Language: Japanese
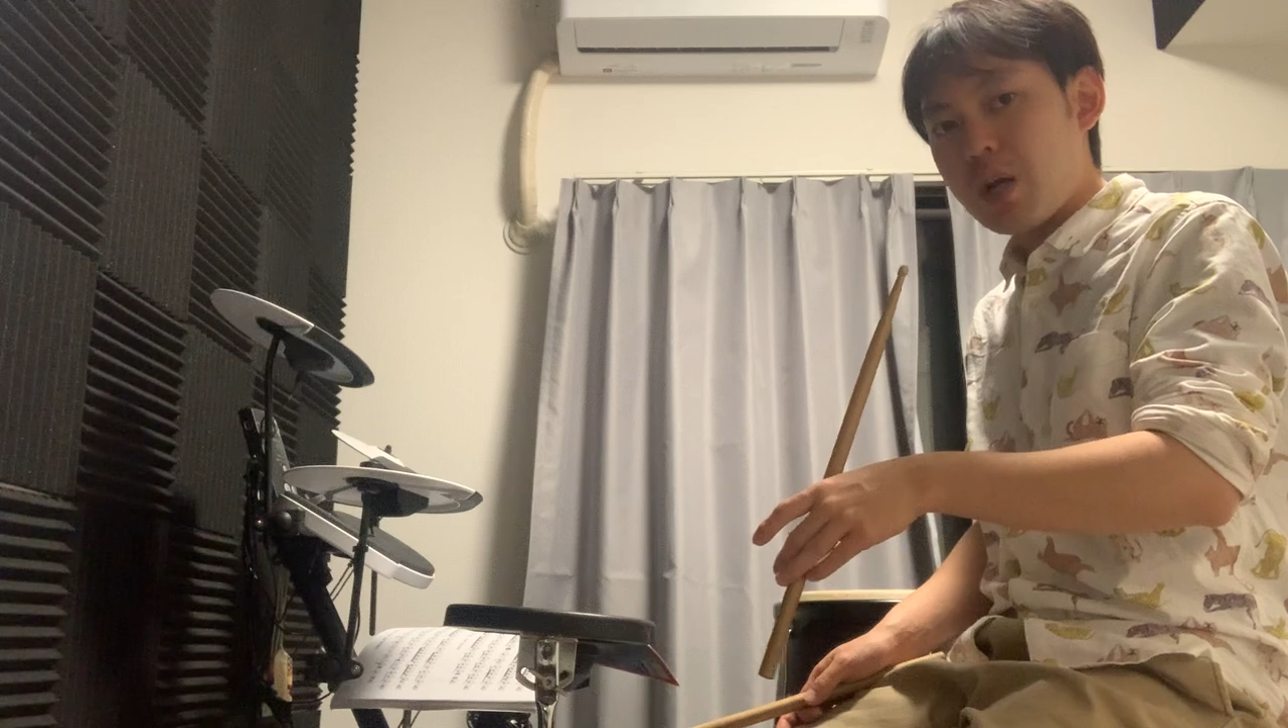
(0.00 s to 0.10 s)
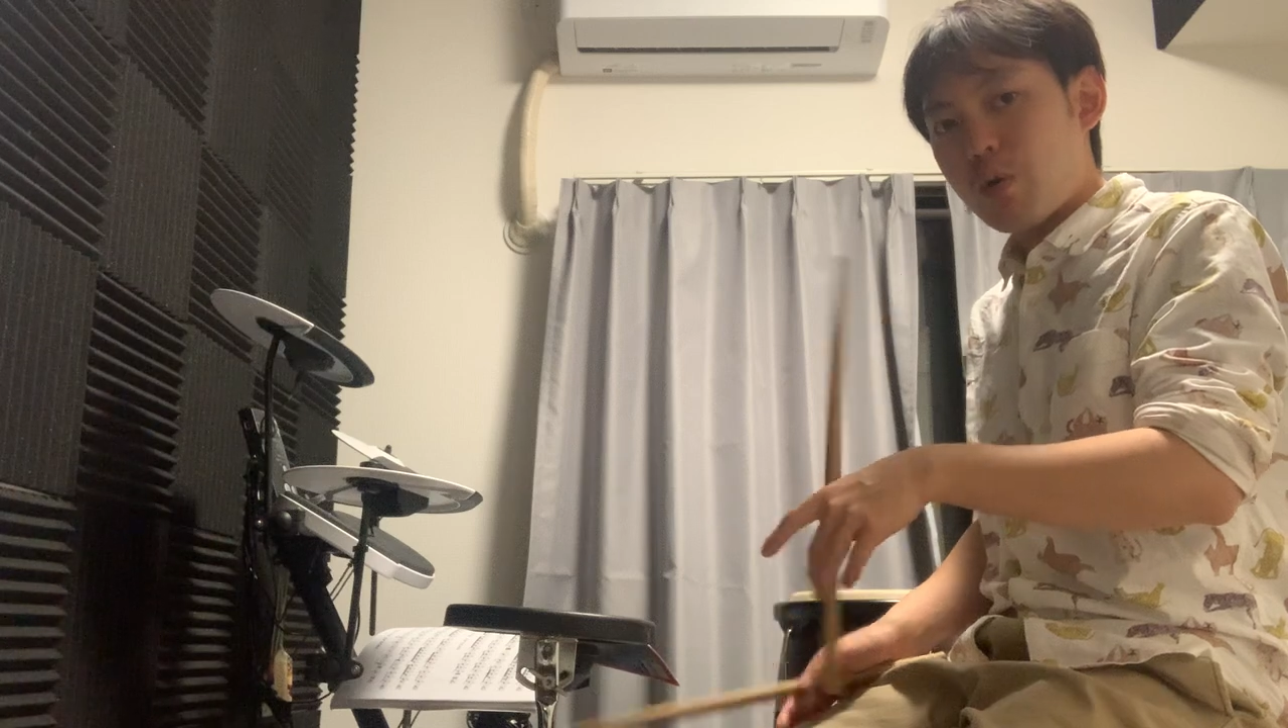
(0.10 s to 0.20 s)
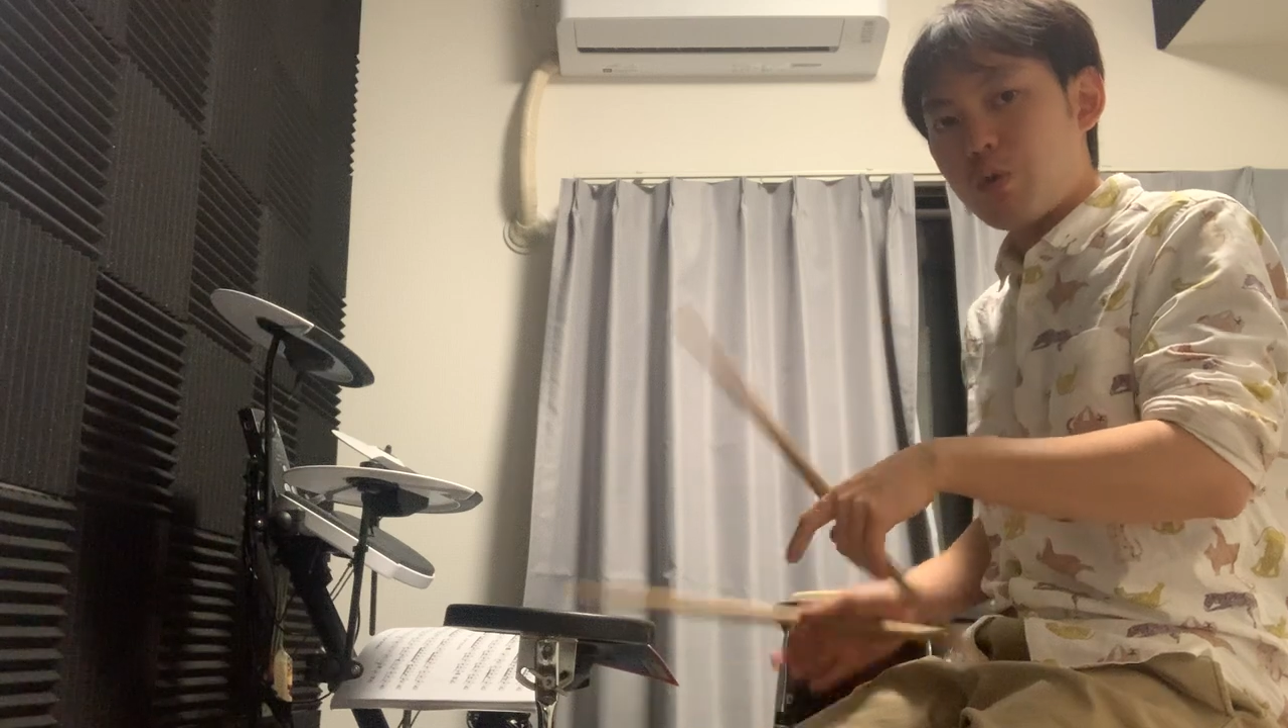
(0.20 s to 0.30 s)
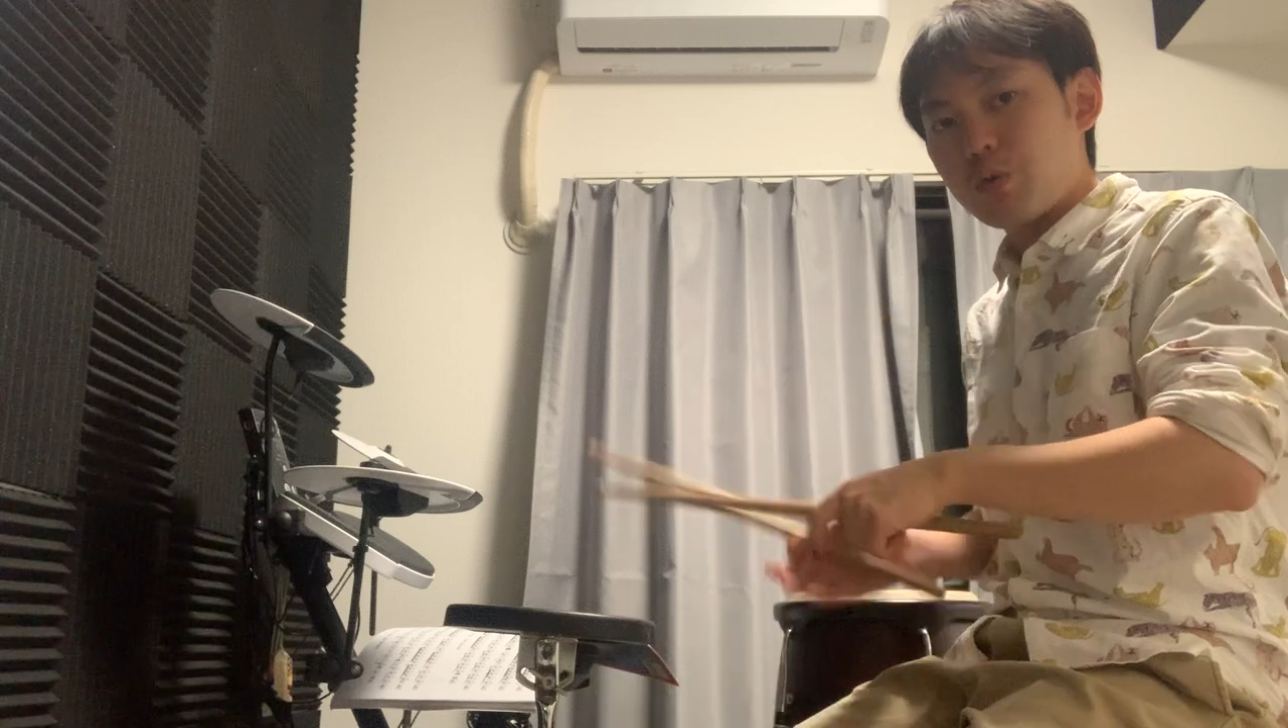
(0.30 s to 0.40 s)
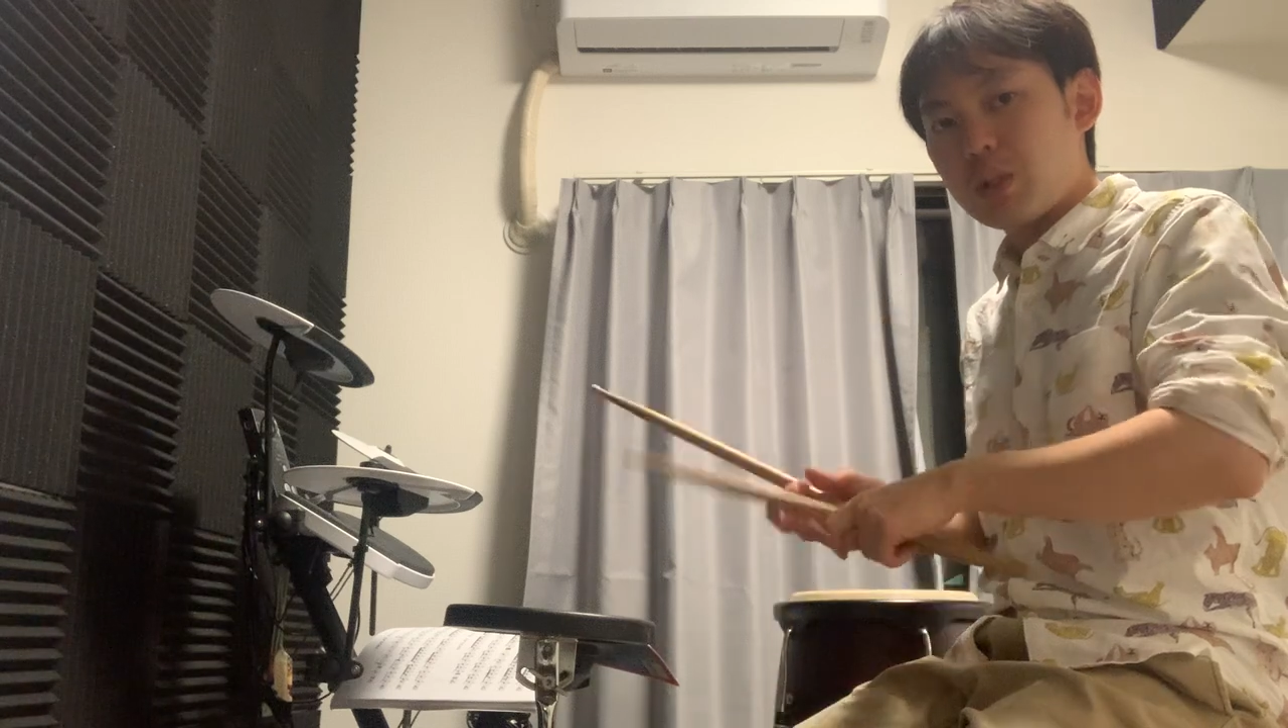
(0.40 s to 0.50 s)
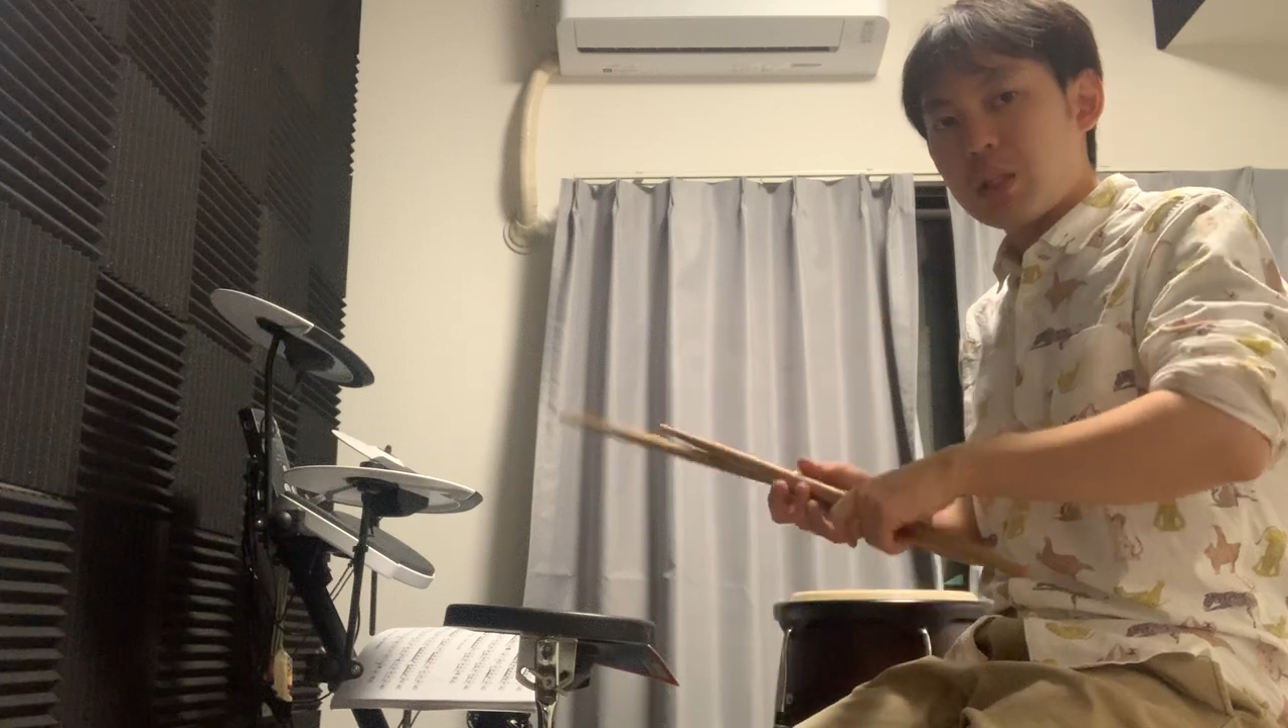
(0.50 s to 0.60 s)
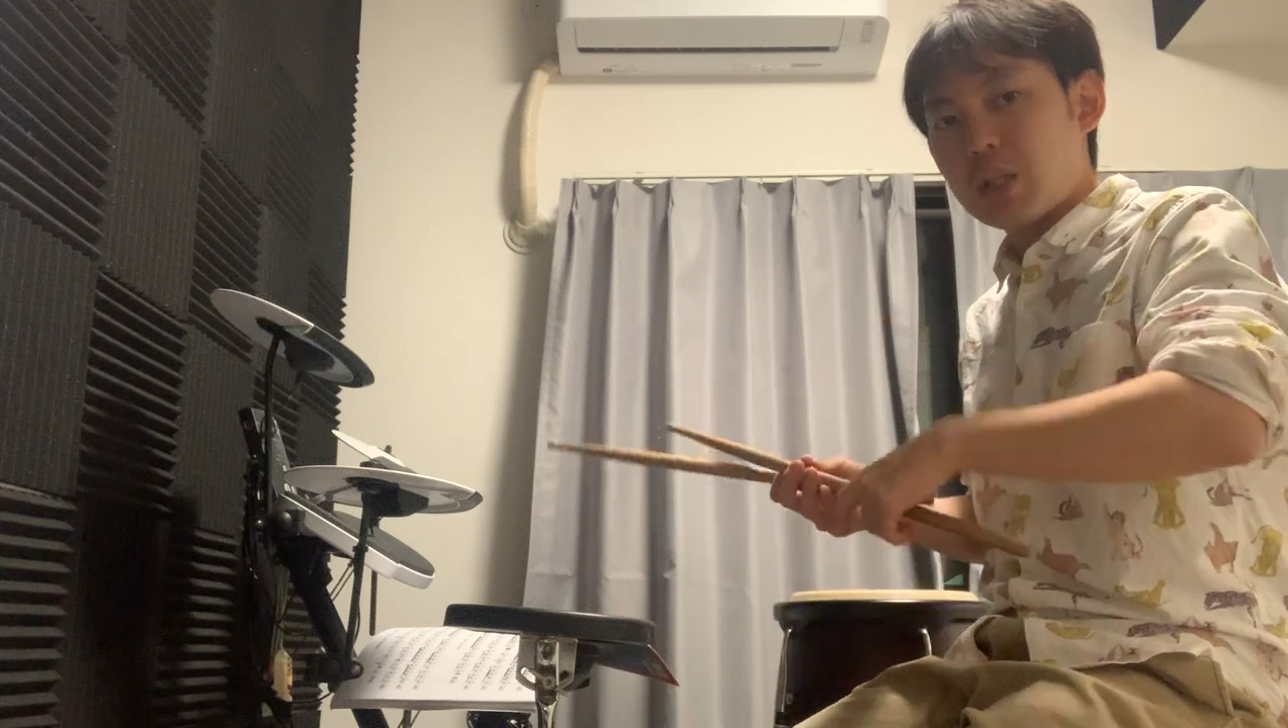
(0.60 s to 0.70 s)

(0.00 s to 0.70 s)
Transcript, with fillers: この時は